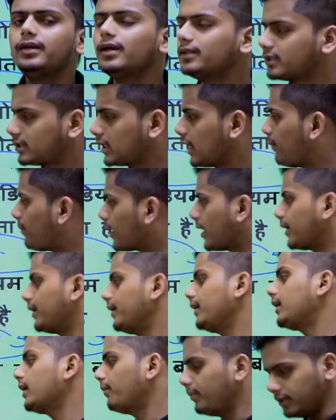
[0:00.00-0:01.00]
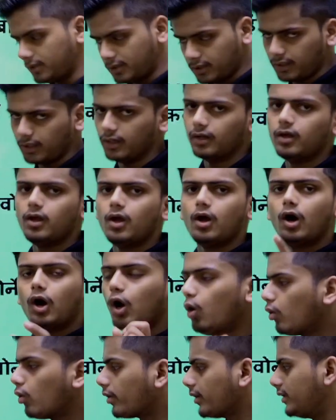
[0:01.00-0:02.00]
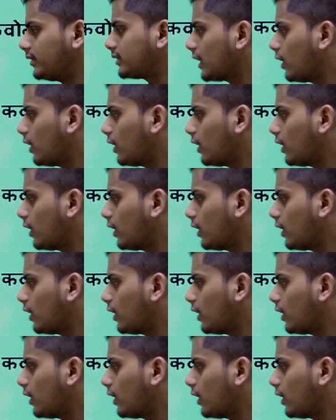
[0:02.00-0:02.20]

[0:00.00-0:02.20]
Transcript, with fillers: इसका बनाने का विधि है और इसका